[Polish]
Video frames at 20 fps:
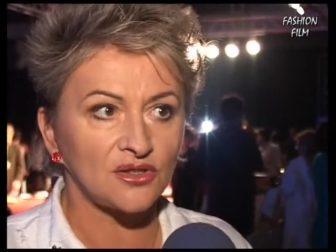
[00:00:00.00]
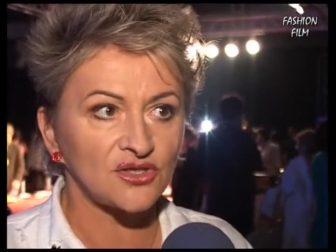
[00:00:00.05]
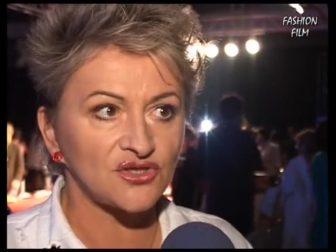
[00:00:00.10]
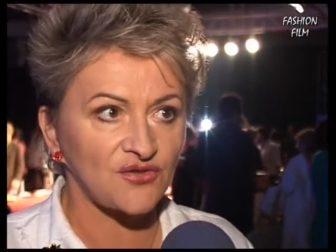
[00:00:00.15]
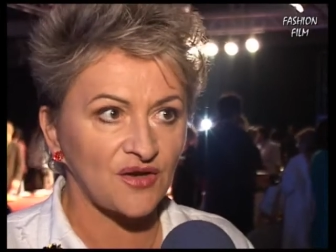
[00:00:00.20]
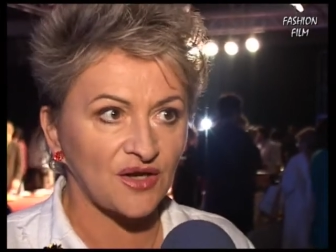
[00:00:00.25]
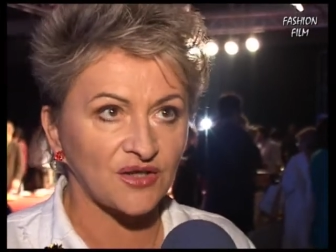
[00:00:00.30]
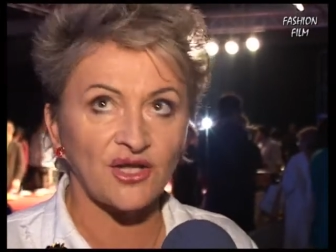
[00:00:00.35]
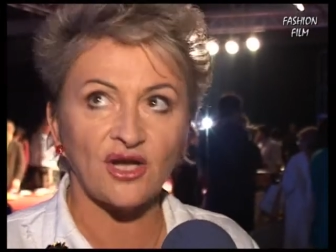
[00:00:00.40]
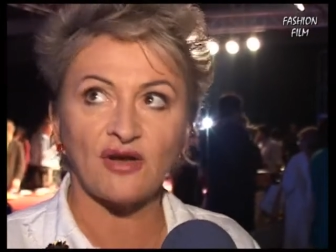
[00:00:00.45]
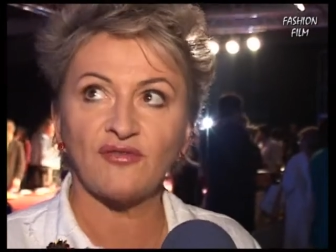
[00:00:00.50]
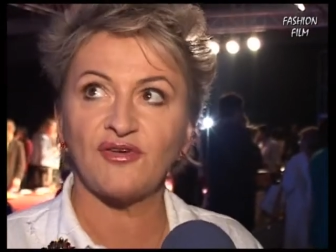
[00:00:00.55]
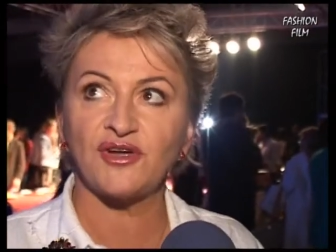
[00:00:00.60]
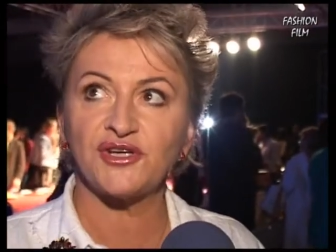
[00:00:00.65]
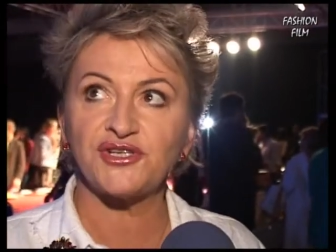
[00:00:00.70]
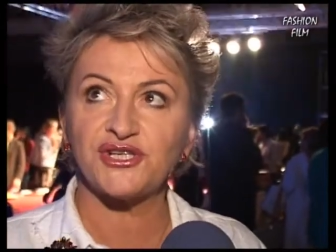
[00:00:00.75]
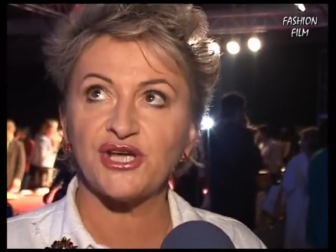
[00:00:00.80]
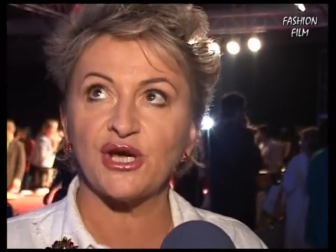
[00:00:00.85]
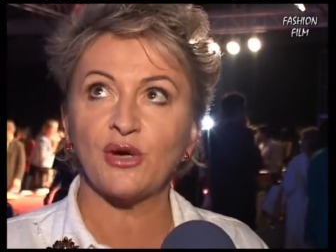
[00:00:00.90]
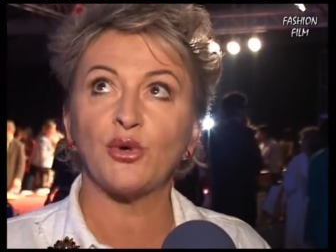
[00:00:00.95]
y,
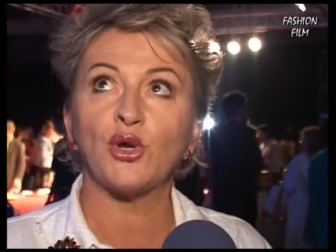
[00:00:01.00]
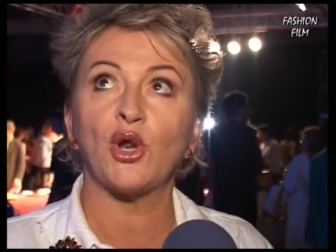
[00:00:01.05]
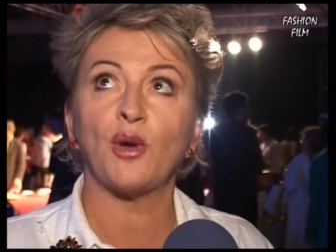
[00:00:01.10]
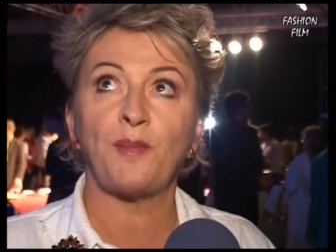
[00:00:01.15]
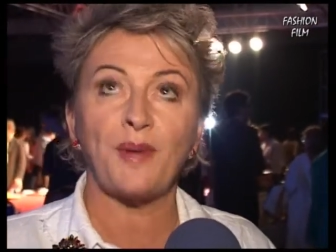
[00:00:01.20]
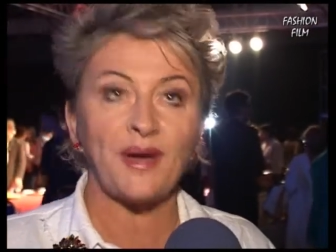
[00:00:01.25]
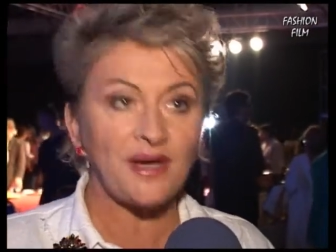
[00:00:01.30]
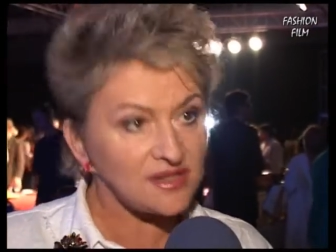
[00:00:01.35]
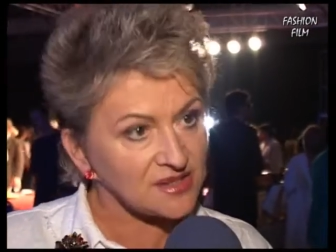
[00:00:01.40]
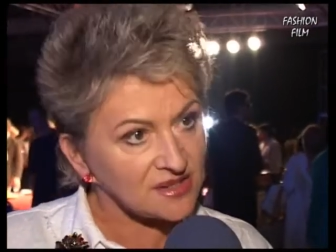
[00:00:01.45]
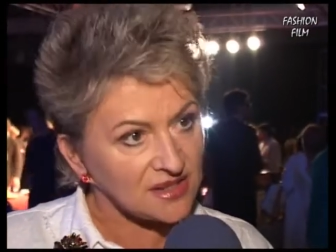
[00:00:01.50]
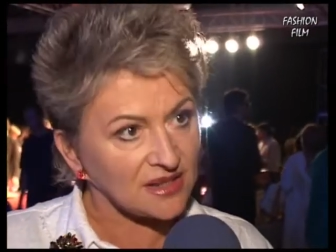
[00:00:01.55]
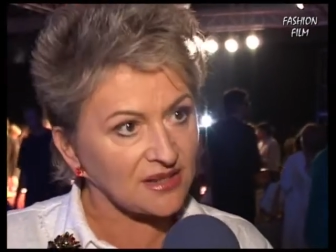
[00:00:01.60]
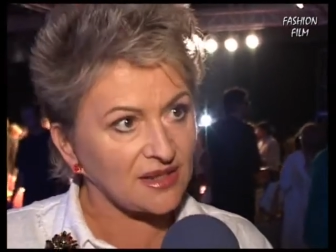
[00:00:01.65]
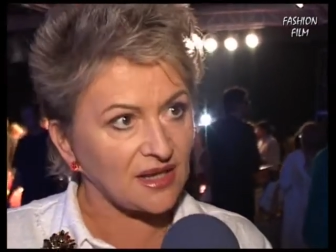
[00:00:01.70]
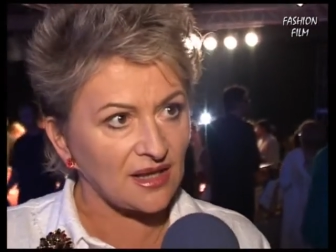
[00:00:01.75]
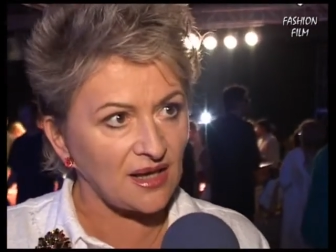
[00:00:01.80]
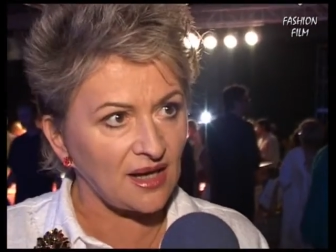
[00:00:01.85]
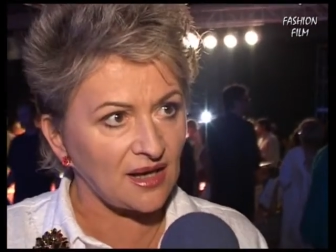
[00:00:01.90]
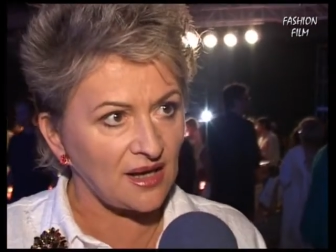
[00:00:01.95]
światowe czy
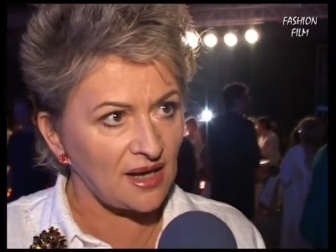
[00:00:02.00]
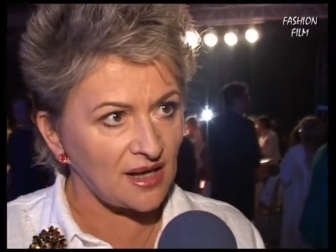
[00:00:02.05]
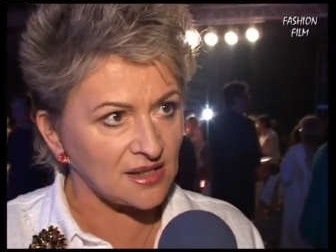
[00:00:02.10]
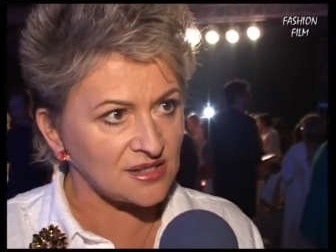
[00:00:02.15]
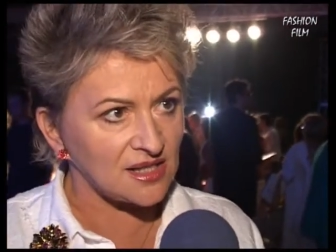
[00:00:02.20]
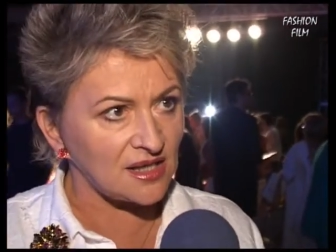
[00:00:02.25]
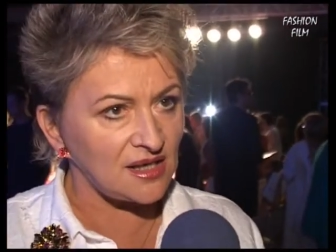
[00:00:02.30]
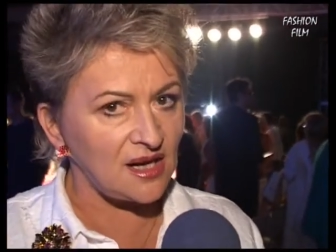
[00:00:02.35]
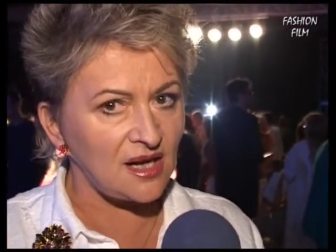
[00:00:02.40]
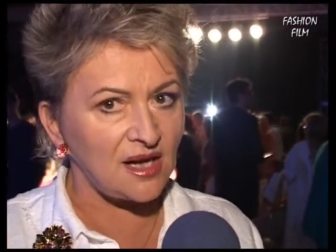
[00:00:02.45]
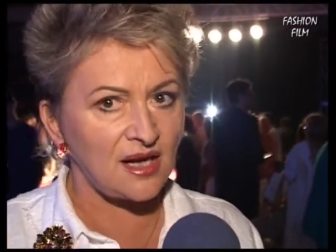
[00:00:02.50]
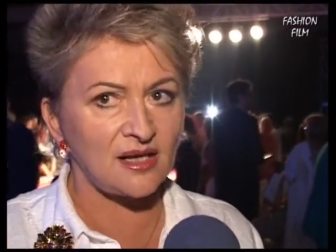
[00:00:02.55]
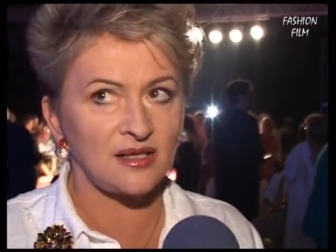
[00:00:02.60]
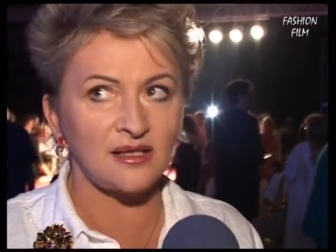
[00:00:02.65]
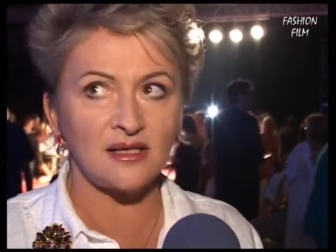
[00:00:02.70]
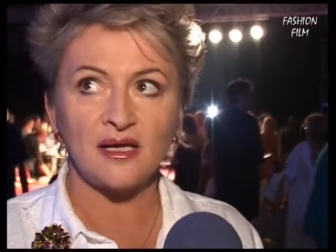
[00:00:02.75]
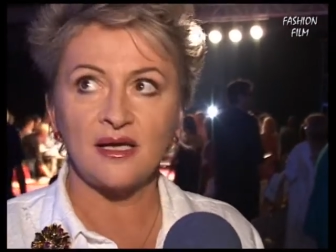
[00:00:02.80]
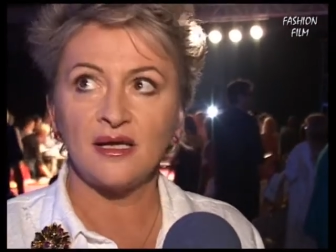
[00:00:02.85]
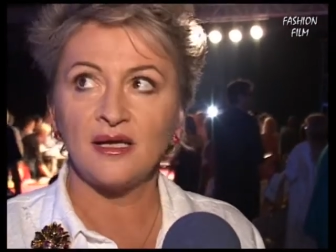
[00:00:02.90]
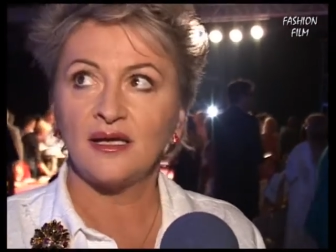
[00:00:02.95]
europejskie, tak jak
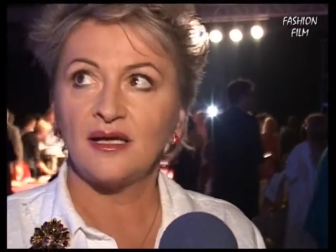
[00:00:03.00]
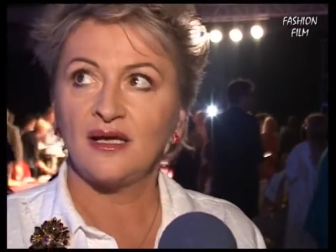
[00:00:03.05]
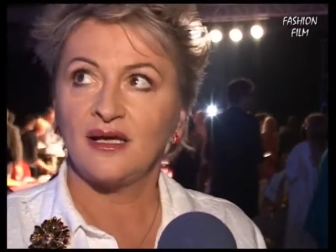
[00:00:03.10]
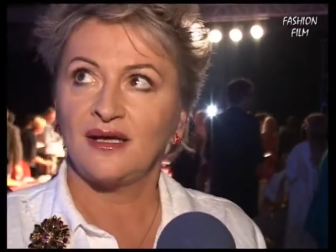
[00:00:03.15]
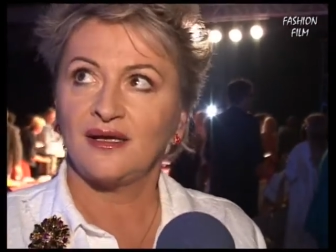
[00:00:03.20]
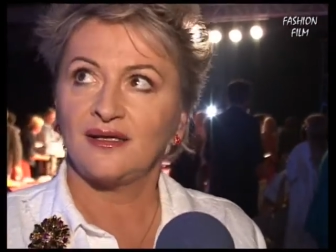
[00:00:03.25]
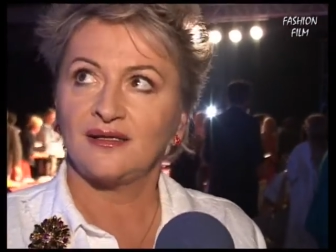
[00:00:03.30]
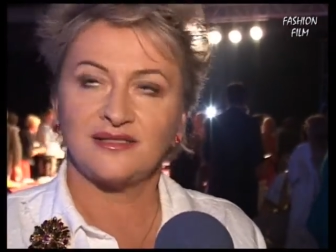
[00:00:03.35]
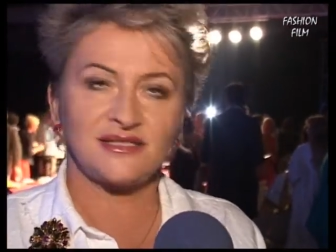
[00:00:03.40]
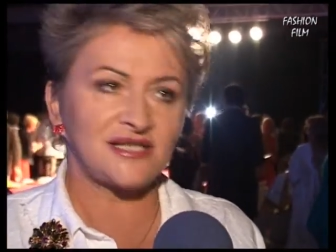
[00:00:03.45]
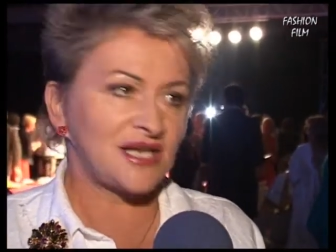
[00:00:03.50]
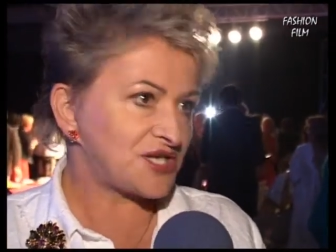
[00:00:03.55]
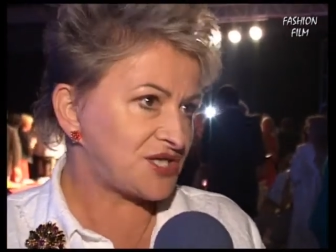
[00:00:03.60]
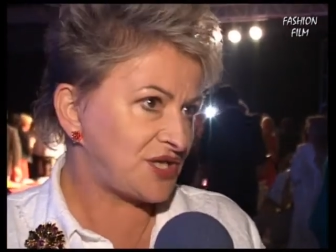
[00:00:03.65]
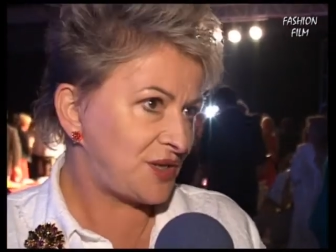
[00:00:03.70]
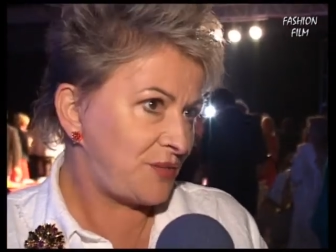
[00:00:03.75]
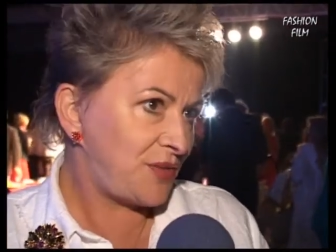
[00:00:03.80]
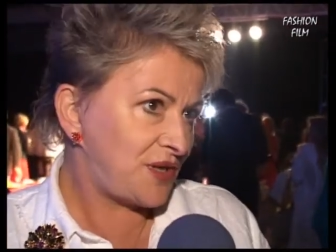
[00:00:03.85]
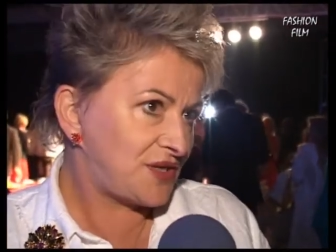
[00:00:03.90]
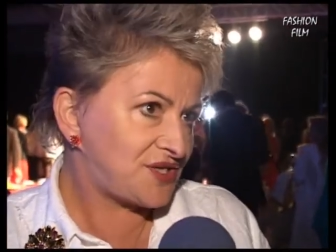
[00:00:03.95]
Hexaline,
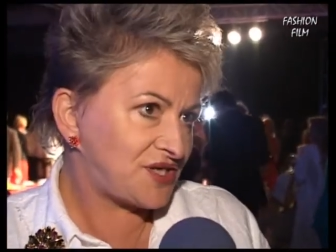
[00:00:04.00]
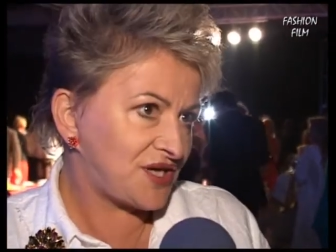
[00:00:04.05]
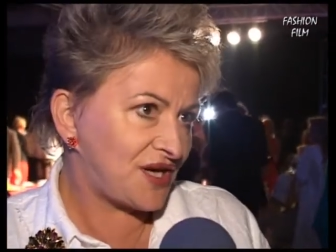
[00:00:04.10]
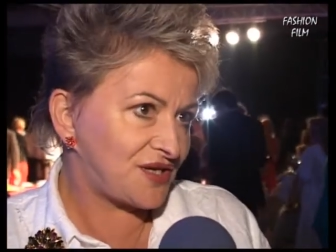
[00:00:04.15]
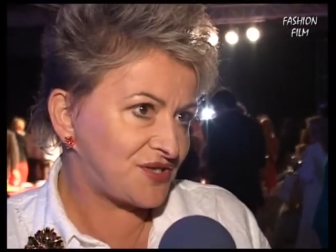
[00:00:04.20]
strasznie mnie